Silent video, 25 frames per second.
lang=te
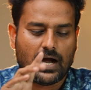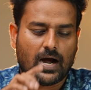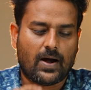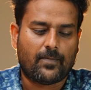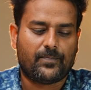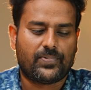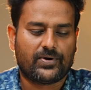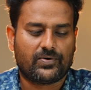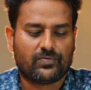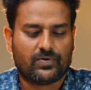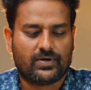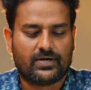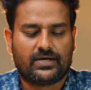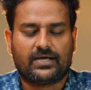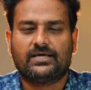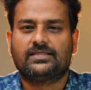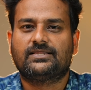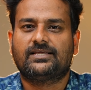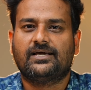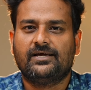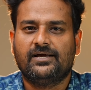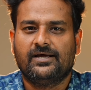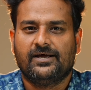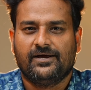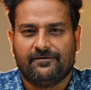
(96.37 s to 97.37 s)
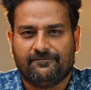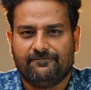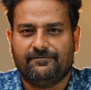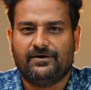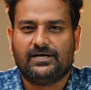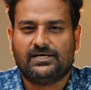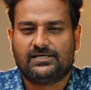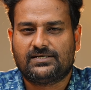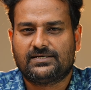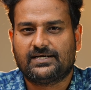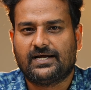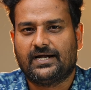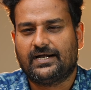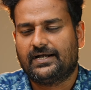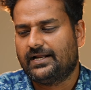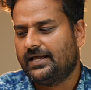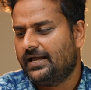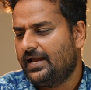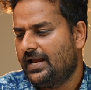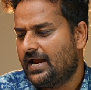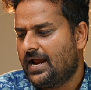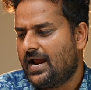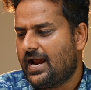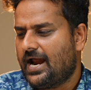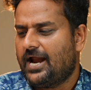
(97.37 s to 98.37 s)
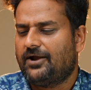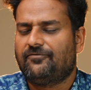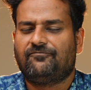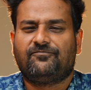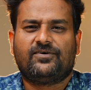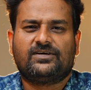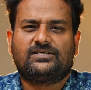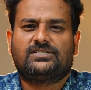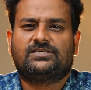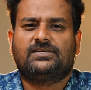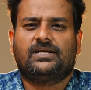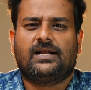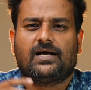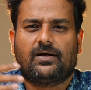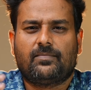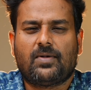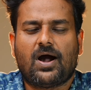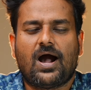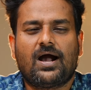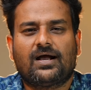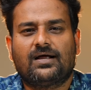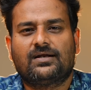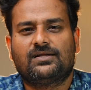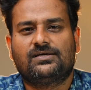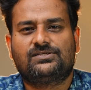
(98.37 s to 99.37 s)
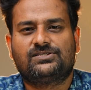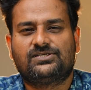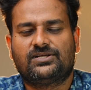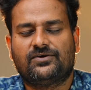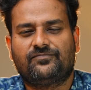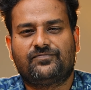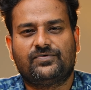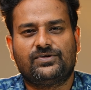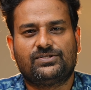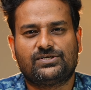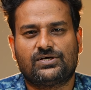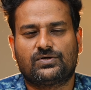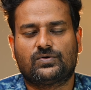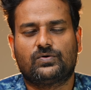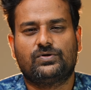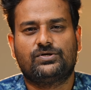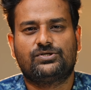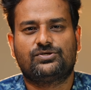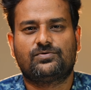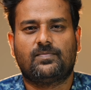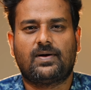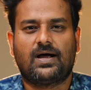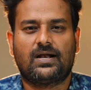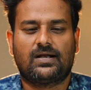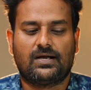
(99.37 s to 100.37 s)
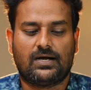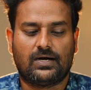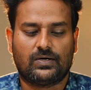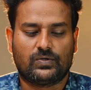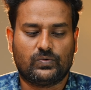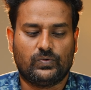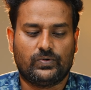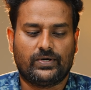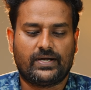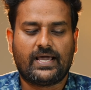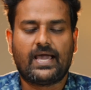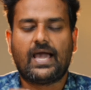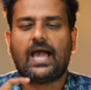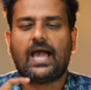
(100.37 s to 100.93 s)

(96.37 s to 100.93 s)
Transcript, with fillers: అప్పటి వరకు అయితే వెయిట్ చేయండి అండ్ ఫస్ట్ నాకు బాగా నచ్చిన ఫీచర్ గురించి మాట్లాడుకుంటే